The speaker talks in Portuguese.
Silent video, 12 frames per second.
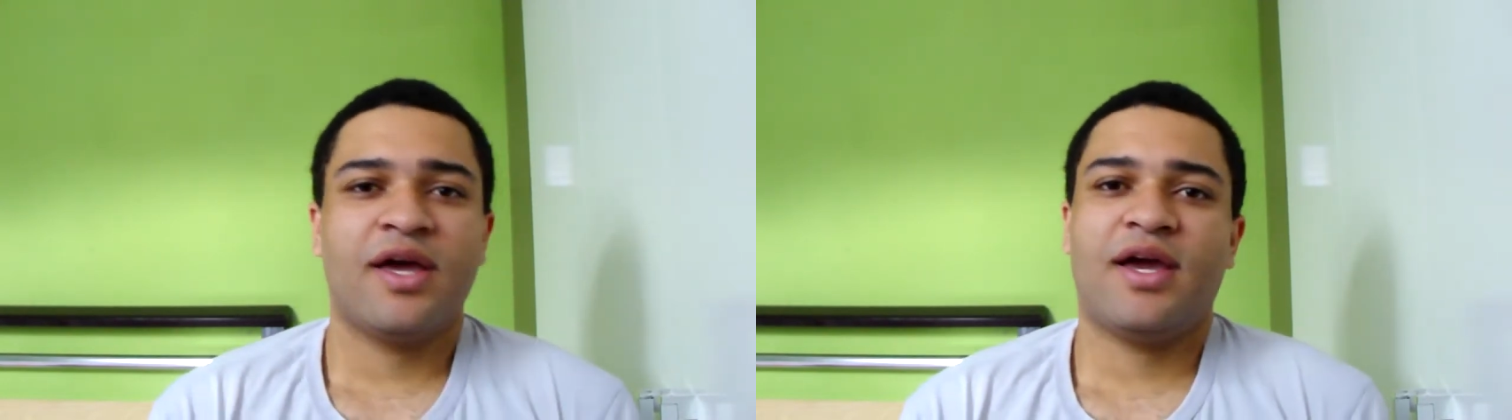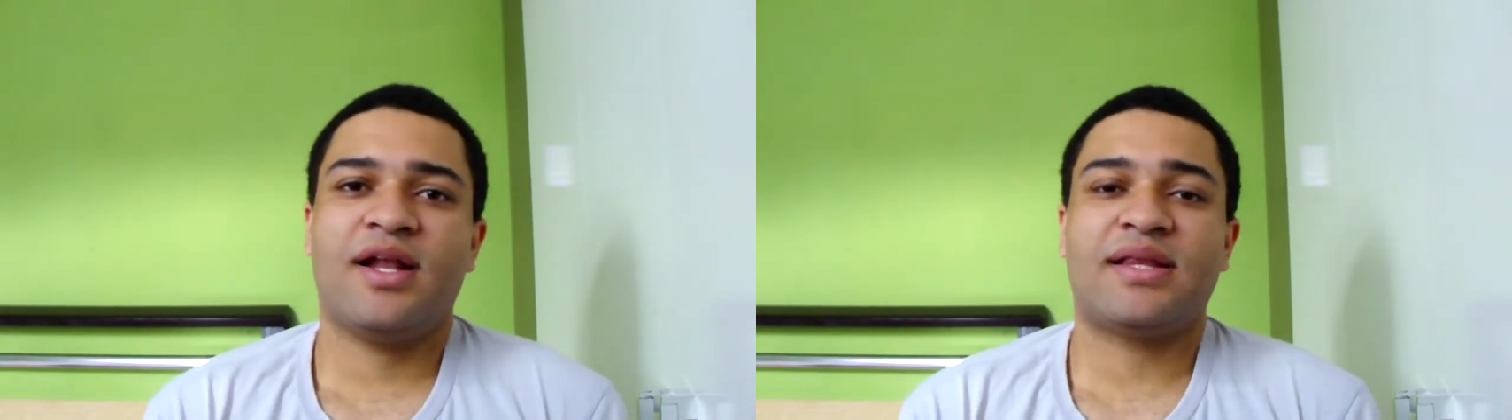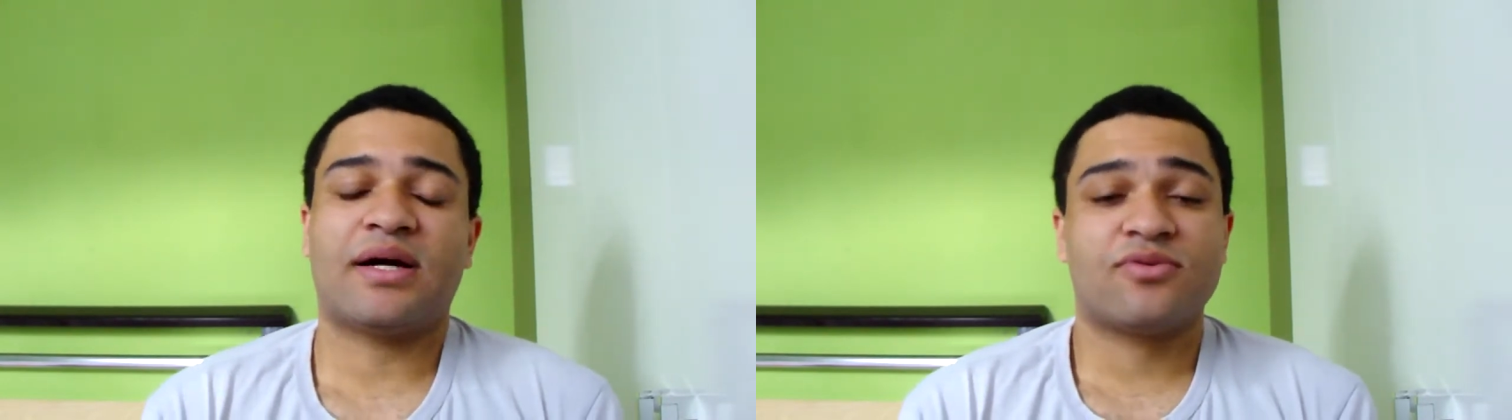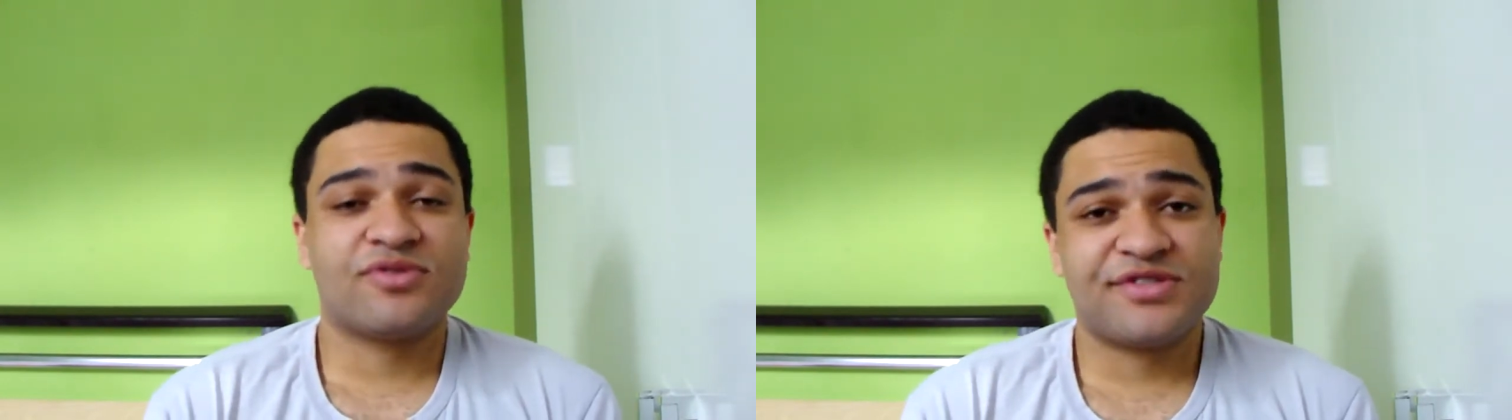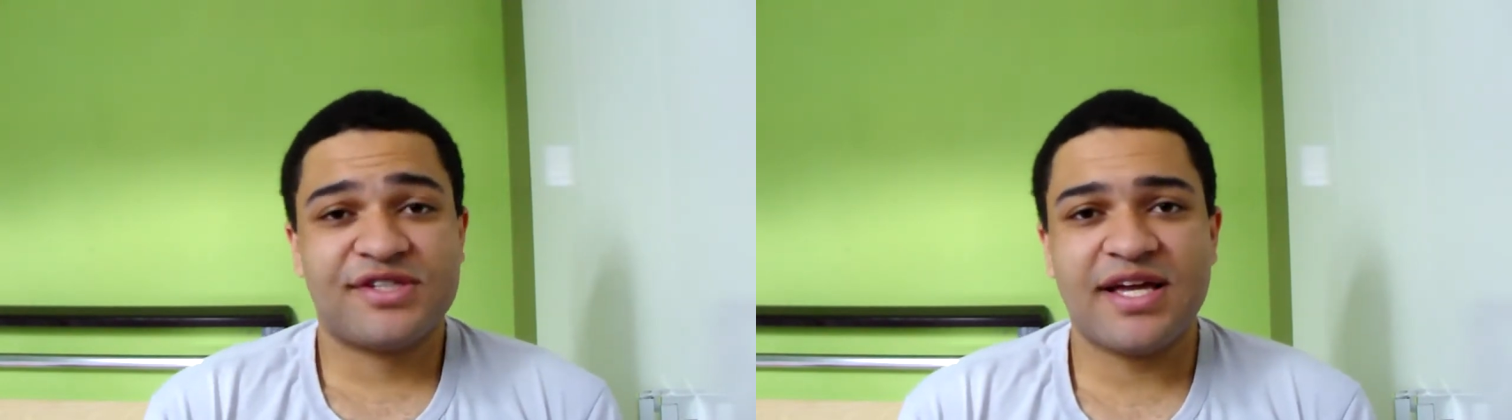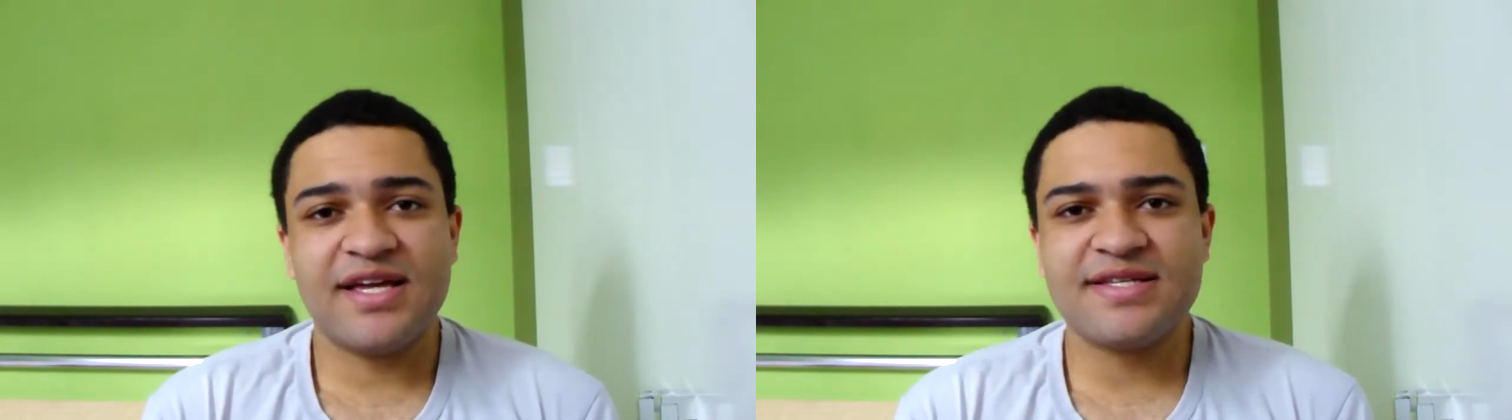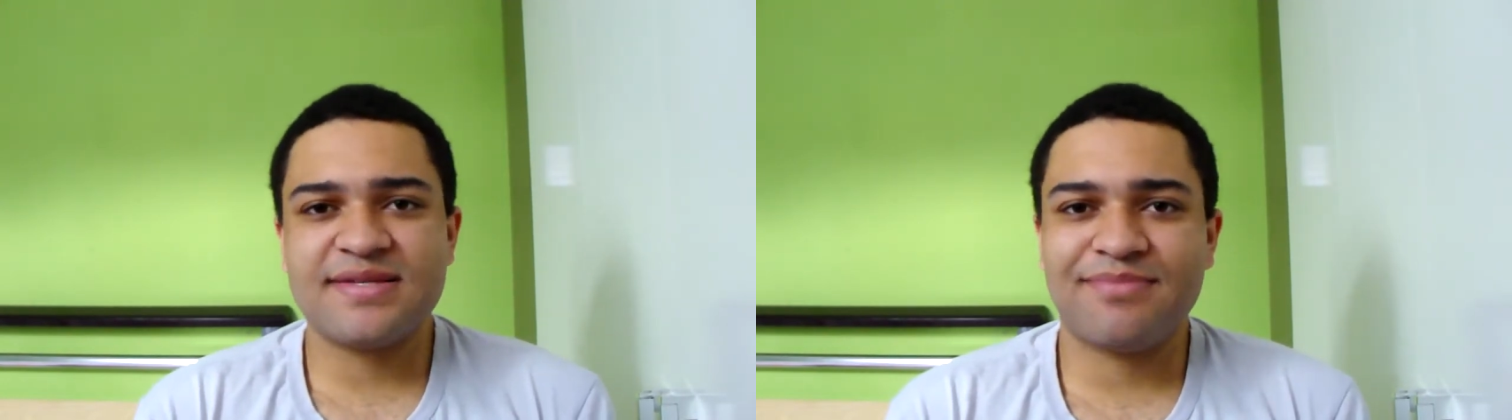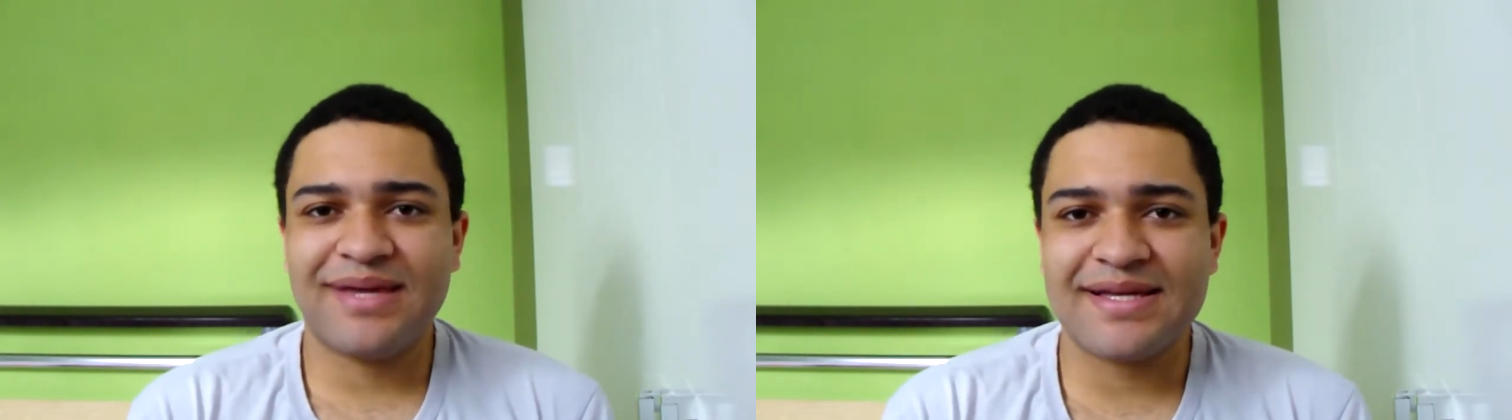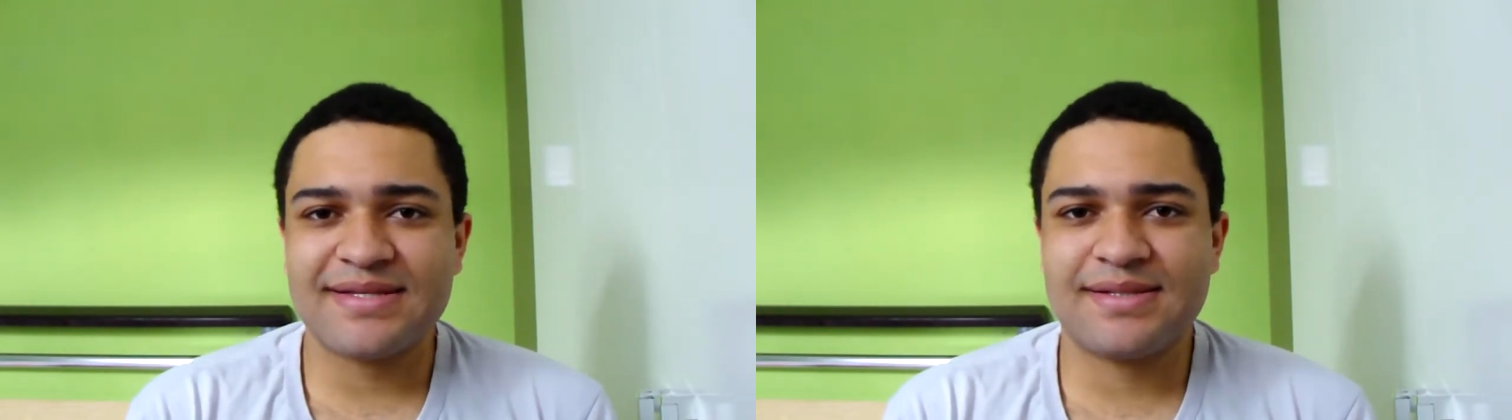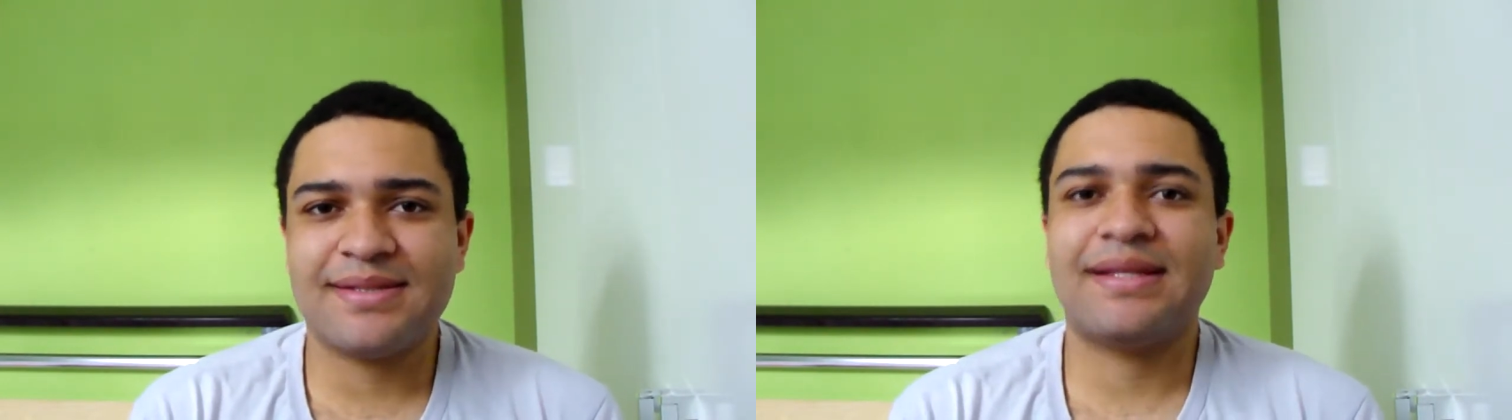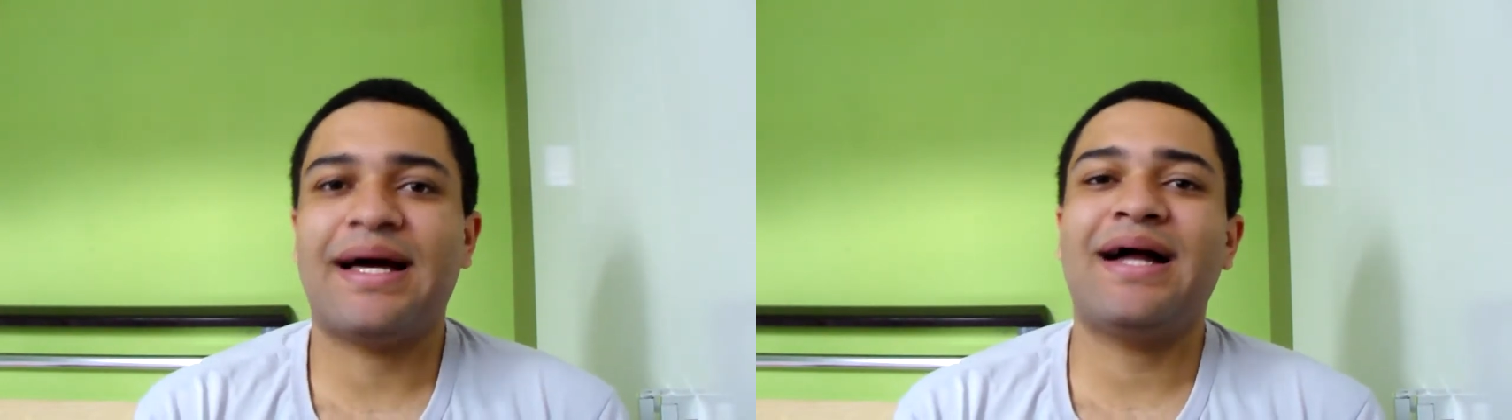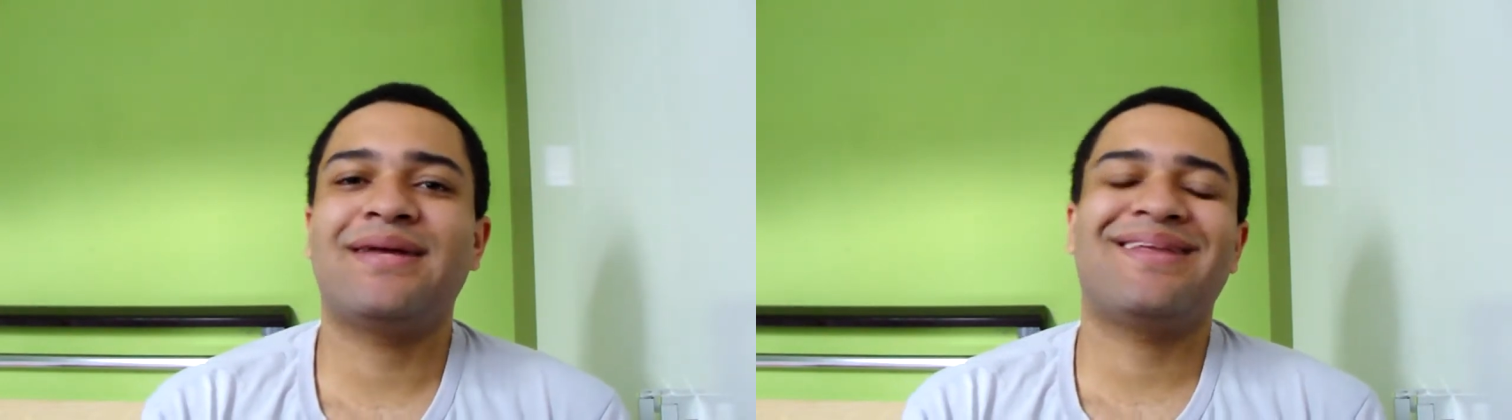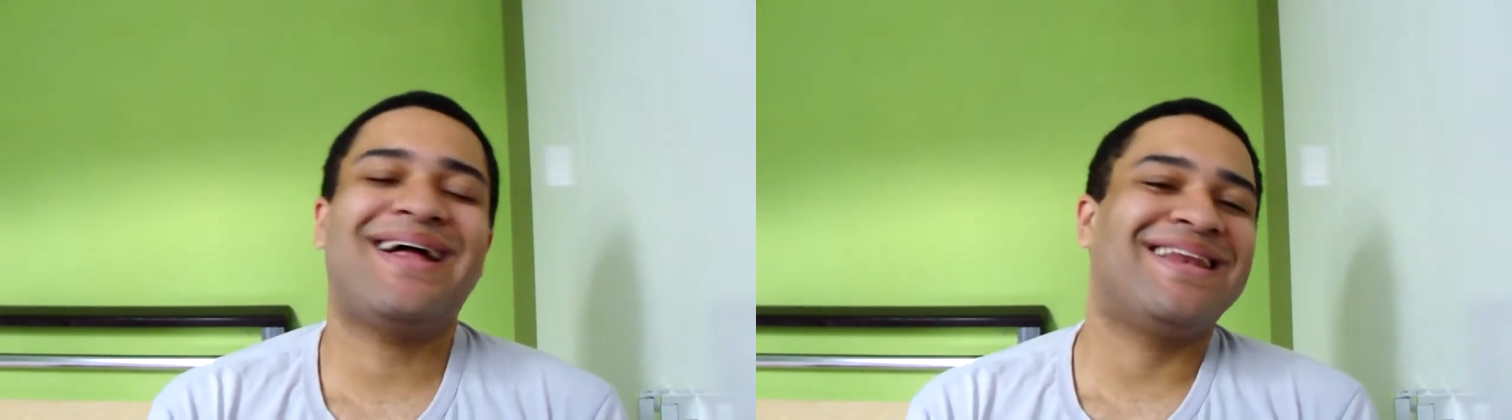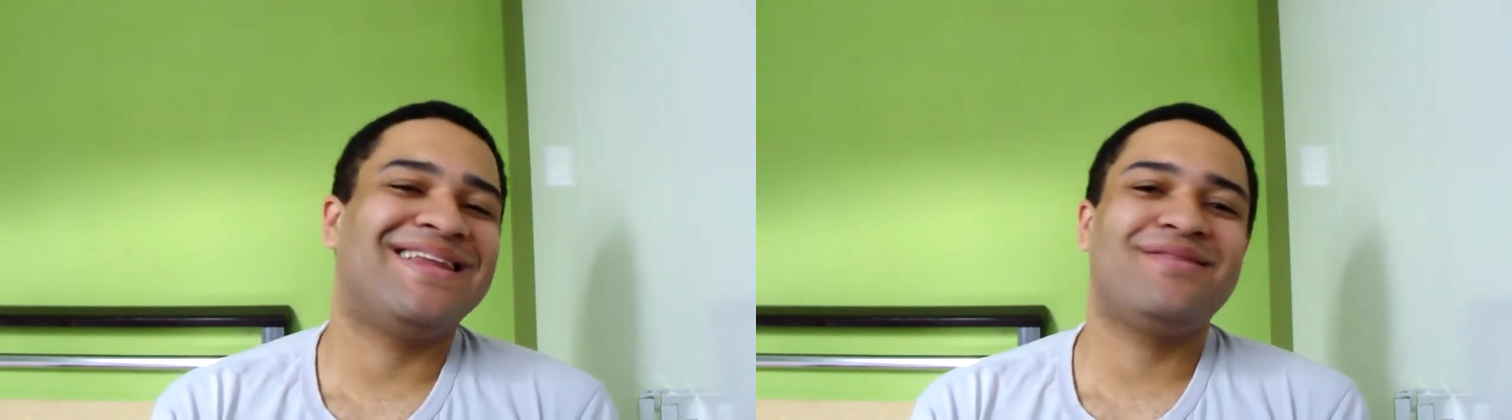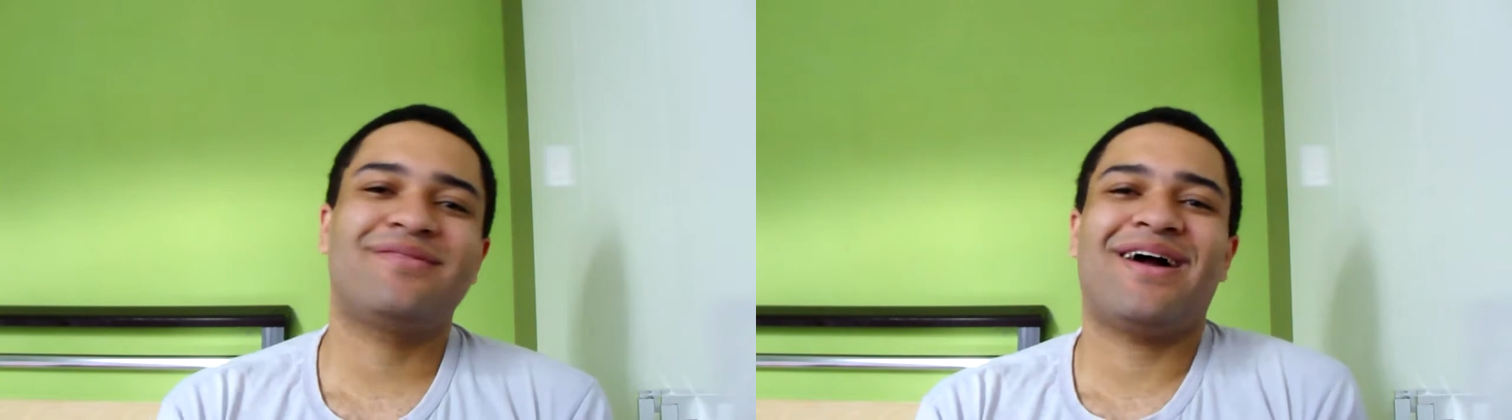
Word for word: Ele tá com 6 meses de idade, tá lindo,